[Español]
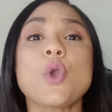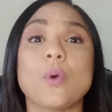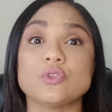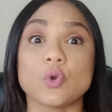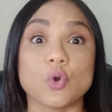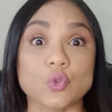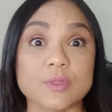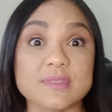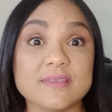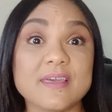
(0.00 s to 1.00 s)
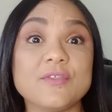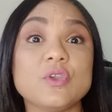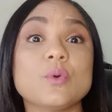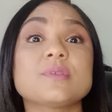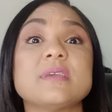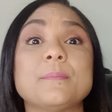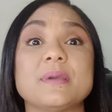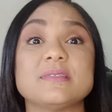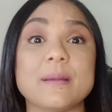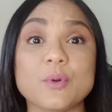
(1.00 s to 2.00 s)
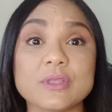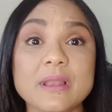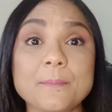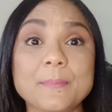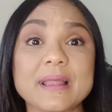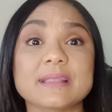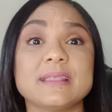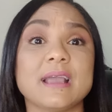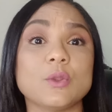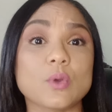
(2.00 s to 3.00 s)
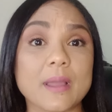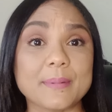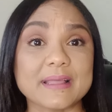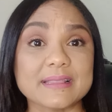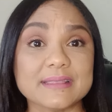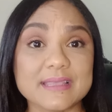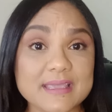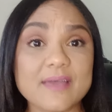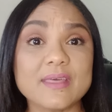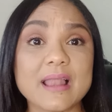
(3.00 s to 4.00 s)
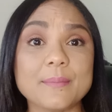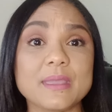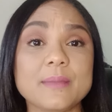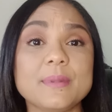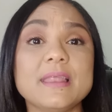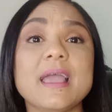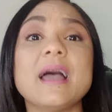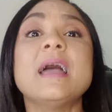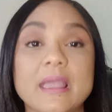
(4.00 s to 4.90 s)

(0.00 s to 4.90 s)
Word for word: cuando conocí de Dios y empecé a poner en práctica lo que aprendía de la Biblia,